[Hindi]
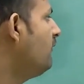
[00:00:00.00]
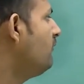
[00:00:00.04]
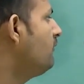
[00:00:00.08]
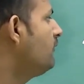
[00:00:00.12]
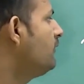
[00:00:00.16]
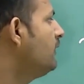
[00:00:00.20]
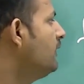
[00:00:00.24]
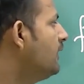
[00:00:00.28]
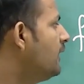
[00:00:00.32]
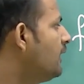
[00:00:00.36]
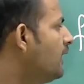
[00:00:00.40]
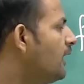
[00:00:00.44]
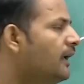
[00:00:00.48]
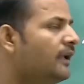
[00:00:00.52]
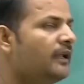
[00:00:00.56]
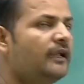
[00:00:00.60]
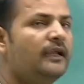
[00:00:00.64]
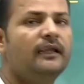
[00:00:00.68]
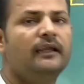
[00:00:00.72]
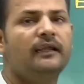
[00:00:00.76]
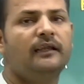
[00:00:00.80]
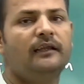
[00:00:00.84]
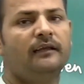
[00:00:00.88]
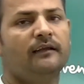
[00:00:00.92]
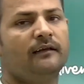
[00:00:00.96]
ये रहा ए
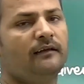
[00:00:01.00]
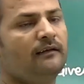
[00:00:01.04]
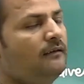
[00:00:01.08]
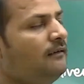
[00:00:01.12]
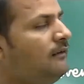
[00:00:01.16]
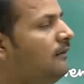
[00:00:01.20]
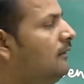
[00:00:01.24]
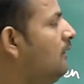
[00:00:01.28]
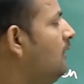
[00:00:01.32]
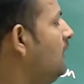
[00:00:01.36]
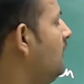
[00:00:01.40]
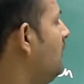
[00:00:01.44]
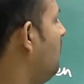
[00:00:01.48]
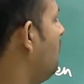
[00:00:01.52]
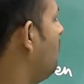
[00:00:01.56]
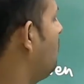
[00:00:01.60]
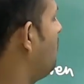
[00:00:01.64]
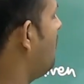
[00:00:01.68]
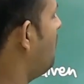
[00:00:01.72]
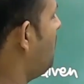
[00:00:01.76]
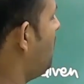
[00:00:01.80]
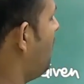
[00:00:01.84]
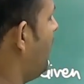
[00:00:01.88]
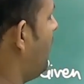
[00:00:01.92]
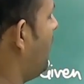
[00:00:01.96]
ई e. तो
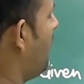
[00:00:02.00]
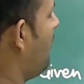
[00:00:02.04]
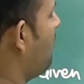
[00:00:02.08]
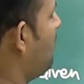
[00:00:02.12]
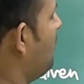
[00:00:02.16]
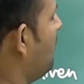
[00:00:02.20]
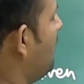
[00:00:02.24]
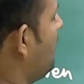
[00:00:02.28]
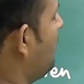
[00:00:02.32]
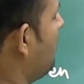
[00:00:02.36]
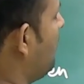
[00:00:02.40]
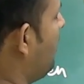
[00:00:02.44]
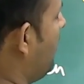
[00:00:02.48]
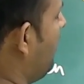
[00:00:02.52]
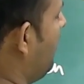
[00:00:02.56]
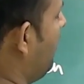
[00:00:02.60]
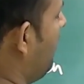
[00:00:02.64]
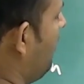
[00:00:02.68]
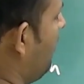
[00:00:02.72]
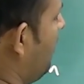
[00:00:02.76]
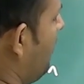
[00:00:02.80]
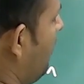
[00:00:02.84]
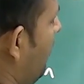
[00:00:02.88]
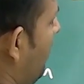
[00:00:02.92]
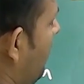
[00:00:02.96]
हमें यहां पर लिखना है
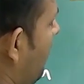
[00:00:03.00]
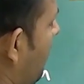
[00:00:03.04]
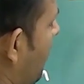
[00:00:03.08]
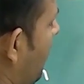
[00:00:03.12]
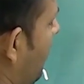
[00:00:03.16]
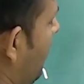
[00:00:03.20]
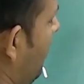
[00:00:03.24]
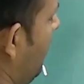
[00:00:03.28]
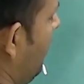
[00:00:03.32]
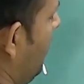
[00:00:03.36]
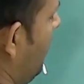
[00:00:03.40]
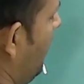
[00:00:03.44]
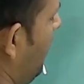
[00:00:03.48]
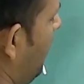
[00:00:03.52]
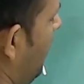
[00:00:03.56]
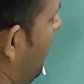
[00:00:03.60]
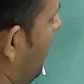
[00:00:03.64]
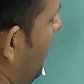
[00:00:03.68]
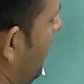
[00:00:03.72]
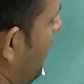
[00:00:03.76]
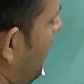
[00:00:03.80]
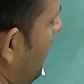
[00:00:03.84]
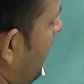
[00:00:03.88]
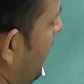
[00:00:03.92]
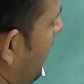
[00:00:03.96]

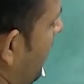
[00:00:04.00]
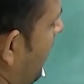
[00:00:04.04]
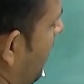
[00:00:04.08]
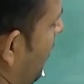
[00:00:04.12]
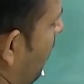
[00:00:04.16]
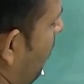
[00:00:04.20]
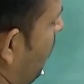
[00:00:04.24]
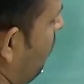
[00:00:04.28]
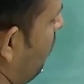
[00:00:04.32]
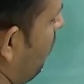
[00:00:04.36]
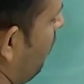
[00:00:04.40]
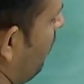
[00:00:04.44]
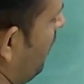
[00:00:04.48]
ए एफ